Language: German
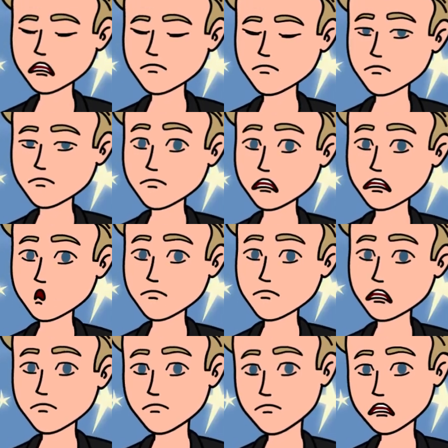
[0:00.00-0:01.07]
Welt kannte
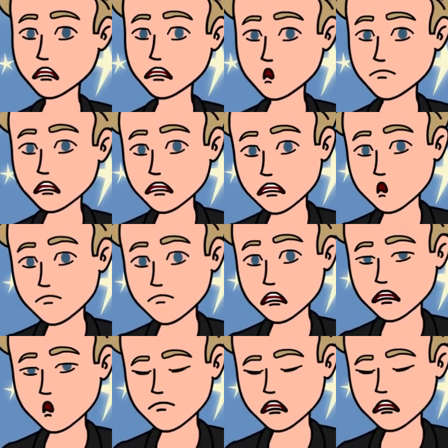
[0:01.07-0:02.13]
Alison nicht einmal
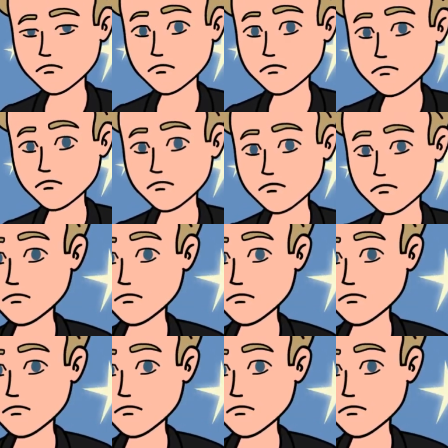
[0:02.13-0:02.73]
meinen Namen.